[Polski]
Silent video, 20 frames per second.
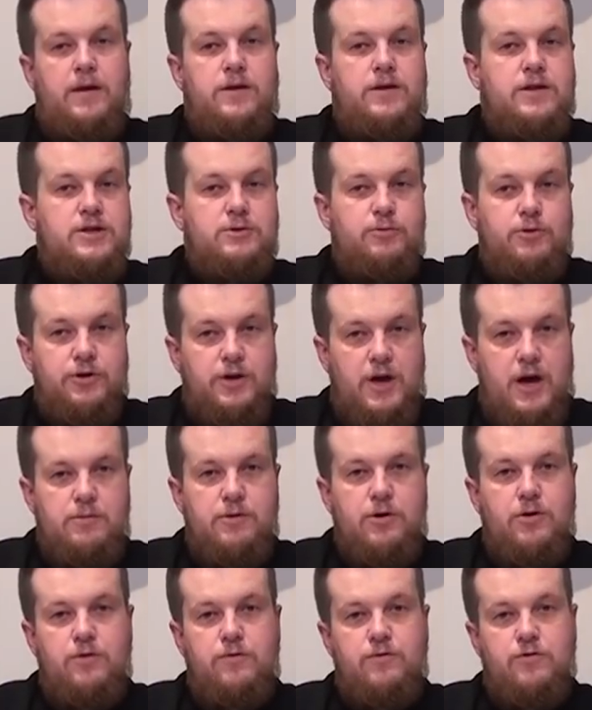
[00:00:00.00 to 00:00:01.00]
Nie
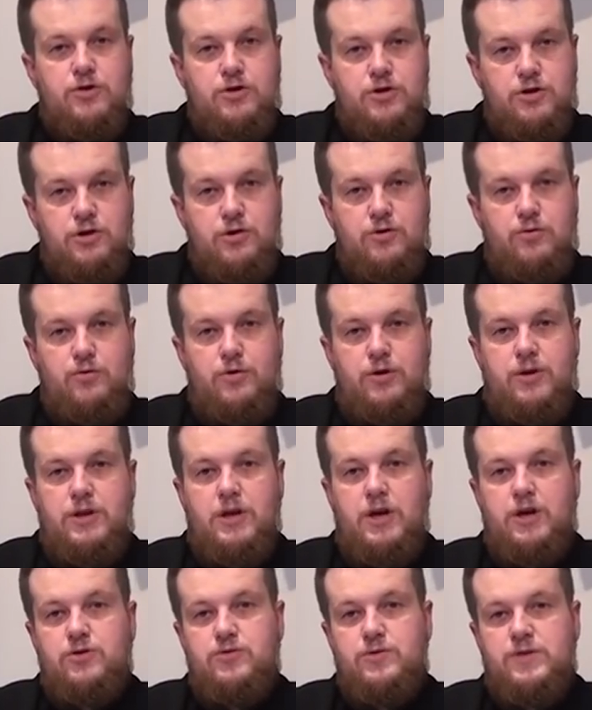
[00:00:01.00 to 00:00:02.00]
spotkamy Go w krzyku i
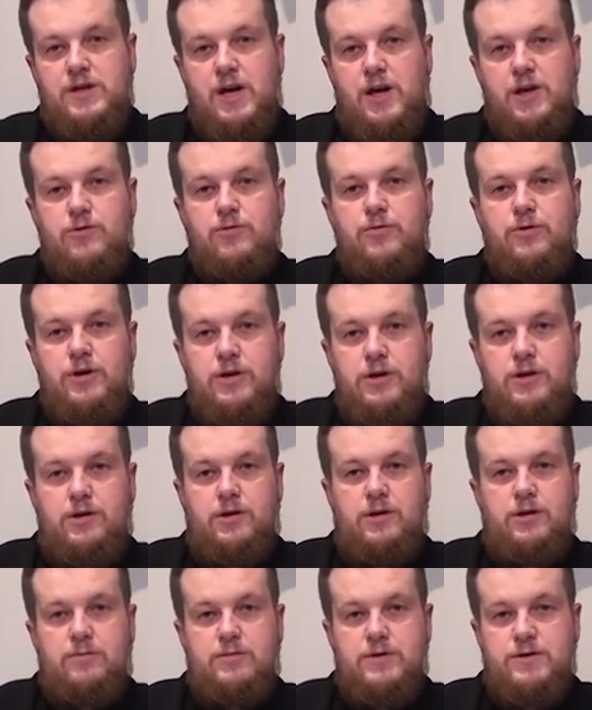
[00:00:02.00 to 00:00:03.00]
narzucaniu
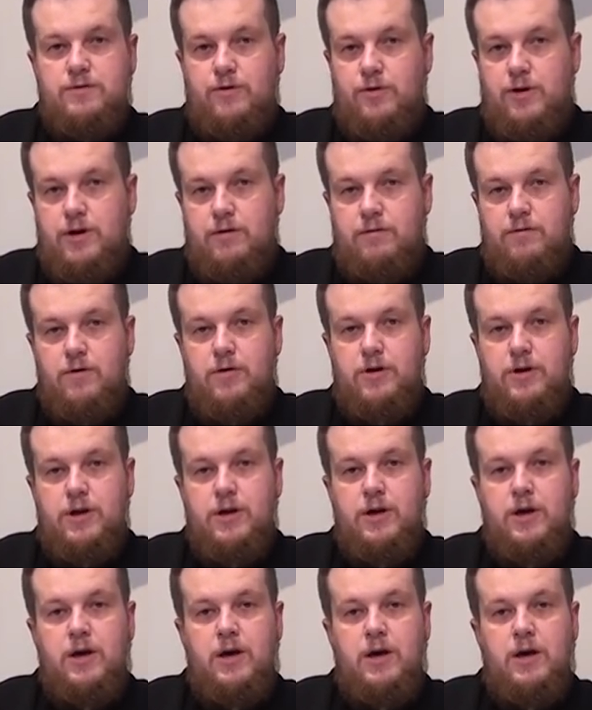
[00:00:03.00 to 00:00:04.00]
innym swojej woli,
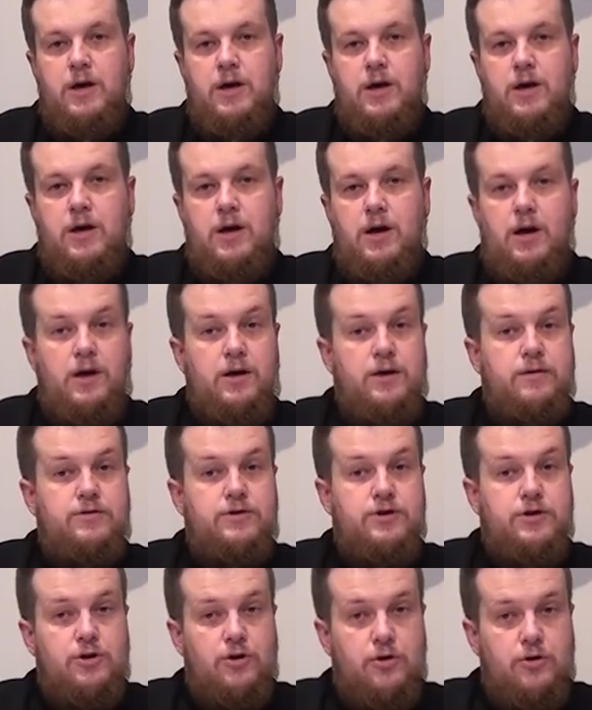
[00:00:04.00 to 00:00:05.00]
ale w
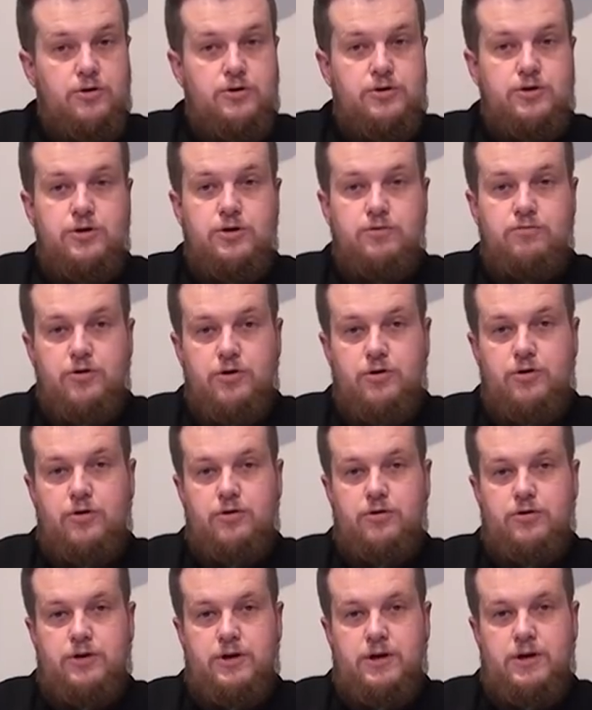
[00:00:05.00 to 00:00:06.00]
cichości i
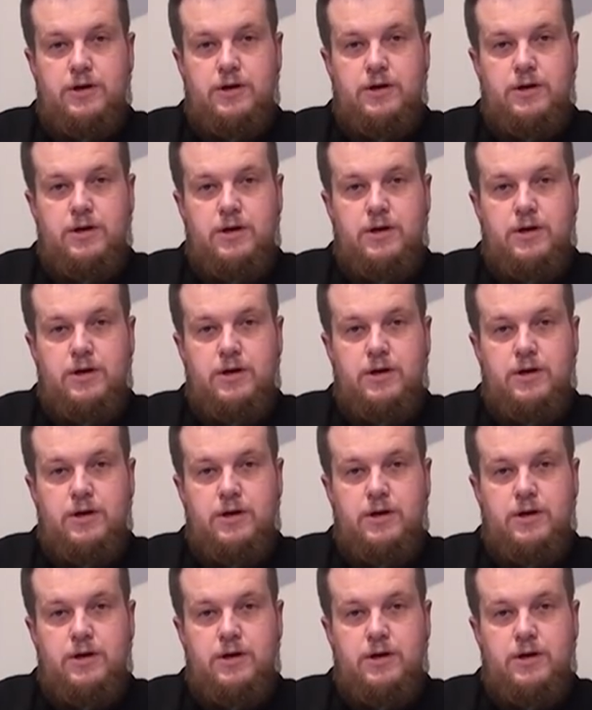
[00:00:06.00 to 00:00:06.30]
pokorze.